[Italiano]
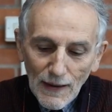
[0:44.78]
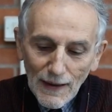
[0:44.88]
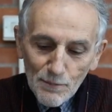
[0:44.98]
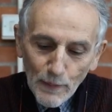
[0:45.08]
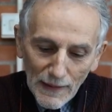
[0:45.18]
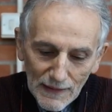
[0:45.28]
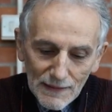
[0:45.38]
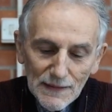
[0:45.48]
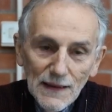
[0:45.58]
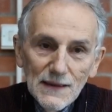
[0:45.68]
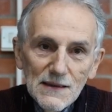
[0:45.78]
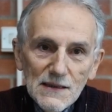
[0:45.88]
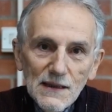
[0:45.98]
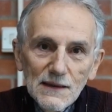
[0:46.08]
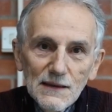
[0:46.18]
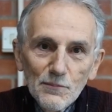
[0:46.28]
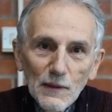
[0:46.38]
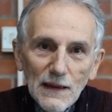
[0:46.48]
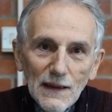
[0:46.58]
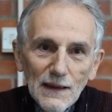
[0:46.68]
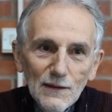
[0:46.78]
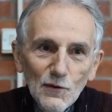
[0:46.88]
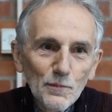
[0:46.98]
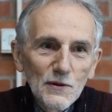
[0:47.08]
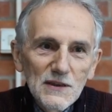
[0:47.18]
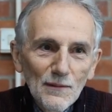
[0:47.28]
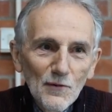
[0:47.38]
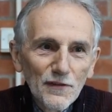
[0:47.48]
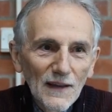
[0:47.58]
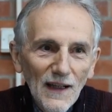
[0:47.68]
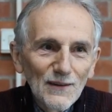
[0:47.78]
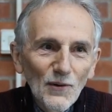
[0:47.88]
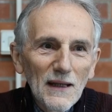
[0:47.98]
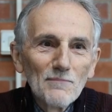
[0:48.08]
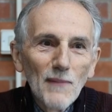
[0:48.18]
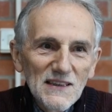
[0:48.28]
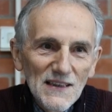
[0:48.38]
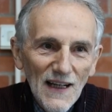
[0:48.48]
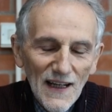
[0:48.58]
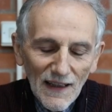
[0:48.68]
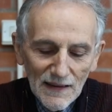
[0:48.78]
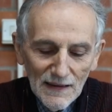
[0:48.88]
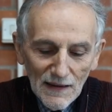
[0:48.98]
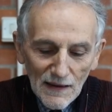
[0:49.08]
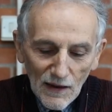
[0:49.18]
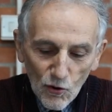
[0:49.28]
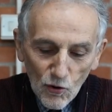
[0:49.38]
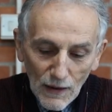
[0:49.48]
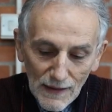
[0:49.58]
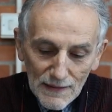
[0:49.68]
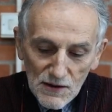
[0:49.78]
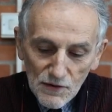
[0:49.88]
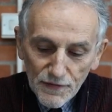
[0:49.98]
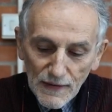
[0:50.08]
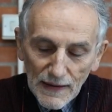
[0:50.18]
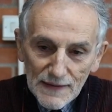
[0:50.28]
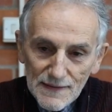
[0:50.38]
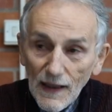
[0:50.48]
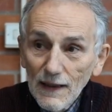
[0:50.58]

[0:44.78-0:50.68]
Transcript: ai parenti dei degenti, perché non possiamo far altro che immaginare la loro grande sofferenza,